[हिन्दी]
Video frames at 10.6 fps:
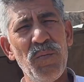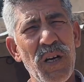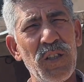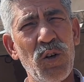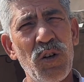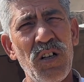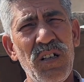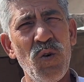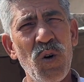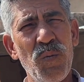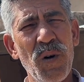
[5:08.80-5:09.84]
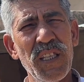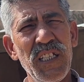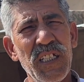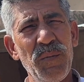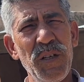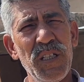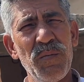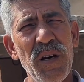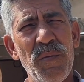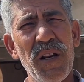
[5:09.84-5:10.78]
बहादुरगढ़ और बादली के बीच
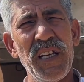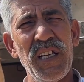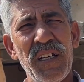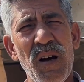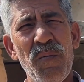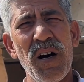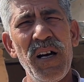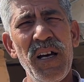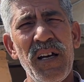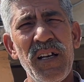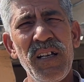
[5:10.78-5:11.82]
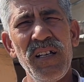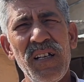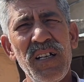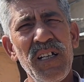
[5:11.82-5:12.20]
में अपना ये ढाबा है अच्छा